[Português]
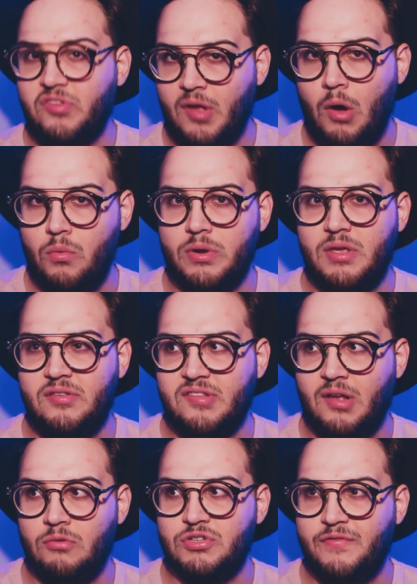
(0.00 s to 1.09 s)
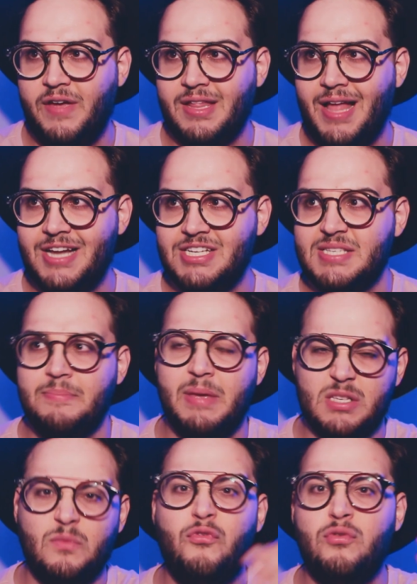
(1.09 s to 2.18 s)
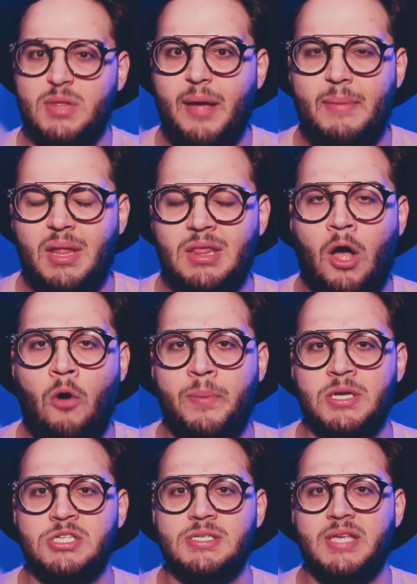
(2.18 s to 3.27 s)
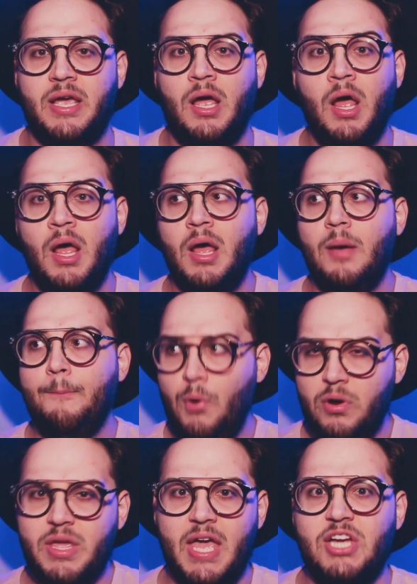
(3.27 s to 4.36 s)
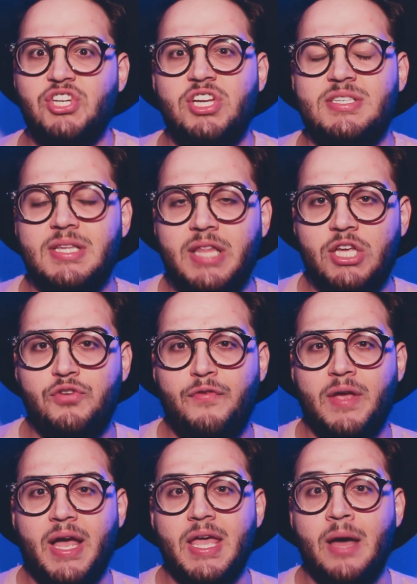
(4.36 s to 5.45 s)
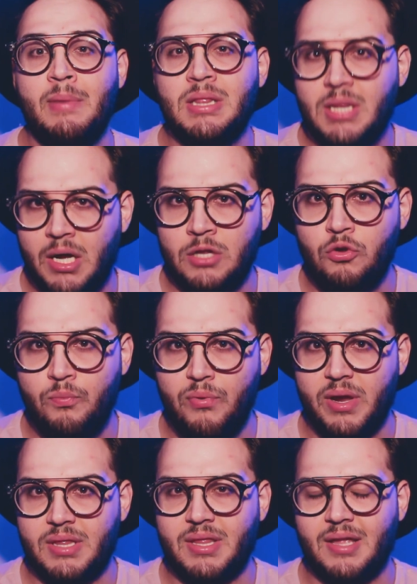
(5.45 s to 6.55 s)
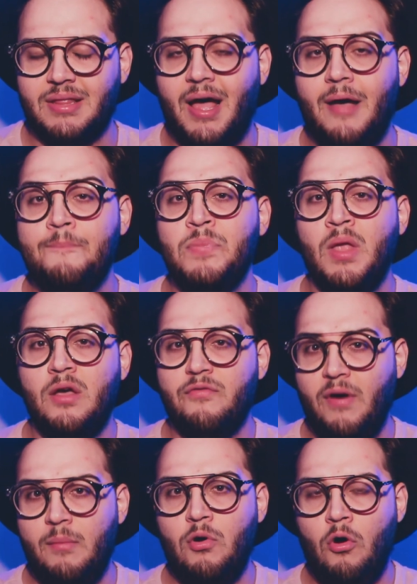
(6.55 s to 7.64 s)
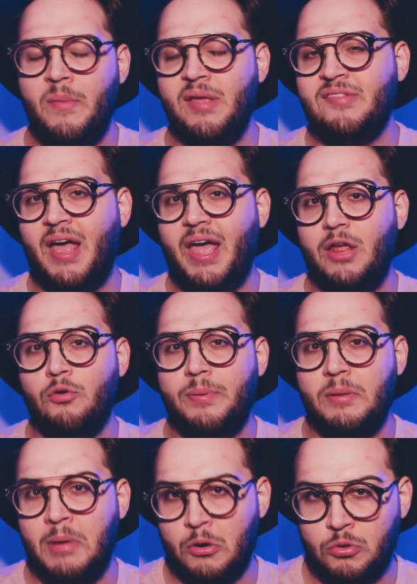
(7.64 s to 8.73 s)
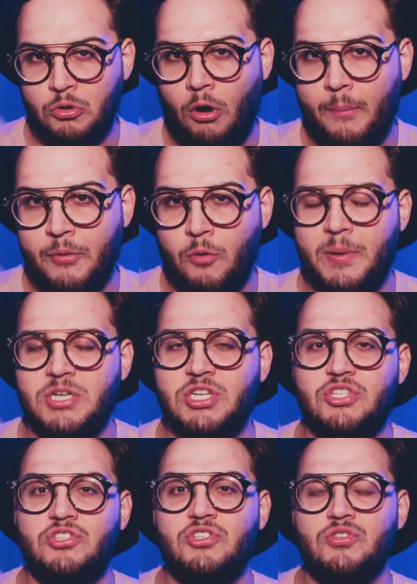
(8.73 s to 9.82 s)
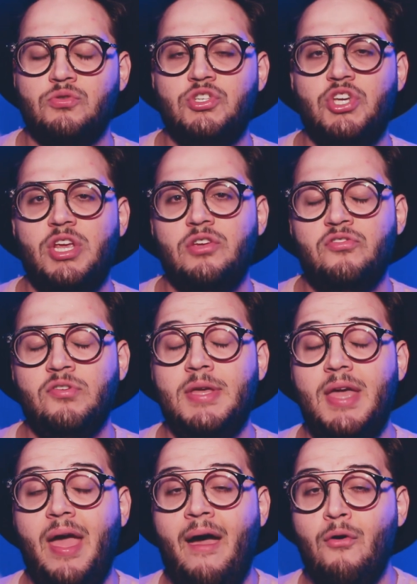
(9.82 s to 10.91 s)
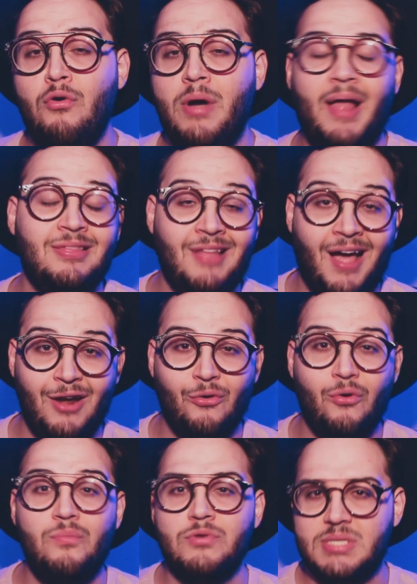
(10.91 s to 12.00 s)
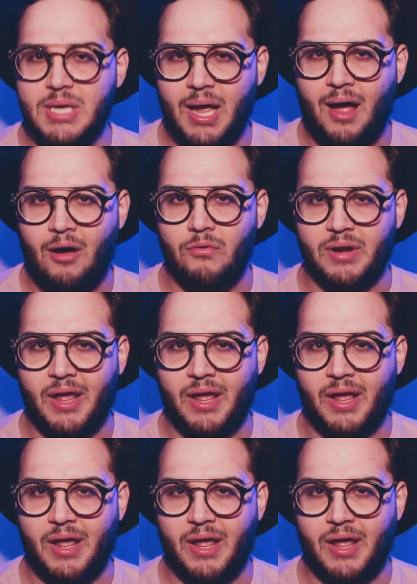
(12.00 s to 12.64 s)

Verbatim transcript: são o que são de verdade, assim mesmo, fundamental para dizer por que a gente se identifica e ama tanto Britney, tá? Vamos começar aí no primeiro tópico pra gente discutir isso, que é o catálogo musical,